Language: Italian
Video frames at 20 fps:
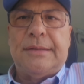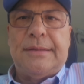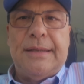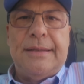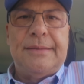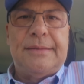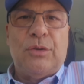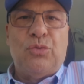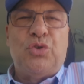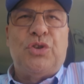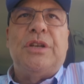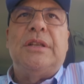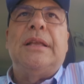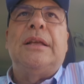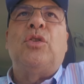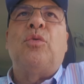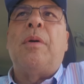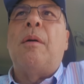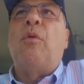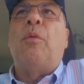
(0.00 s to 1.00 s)
senza uscita
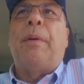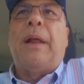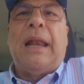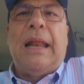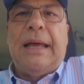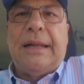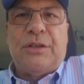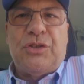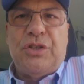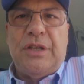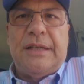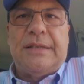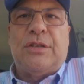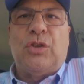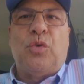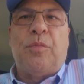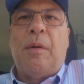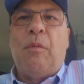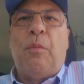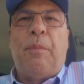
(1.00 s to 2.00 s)
dobbiamo parlarci e se
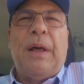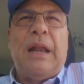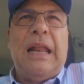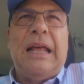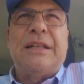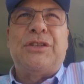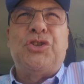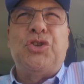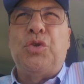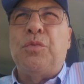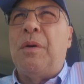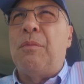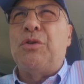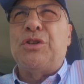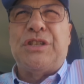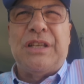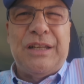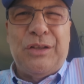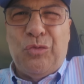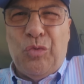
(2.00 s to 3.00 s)
dobbiamo parlarci dobbiamo
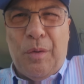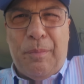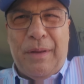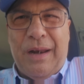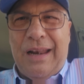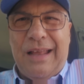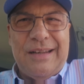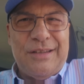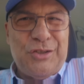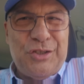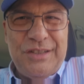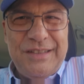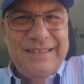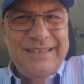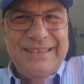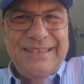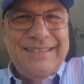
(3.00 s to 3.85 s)
essere in due a parlarci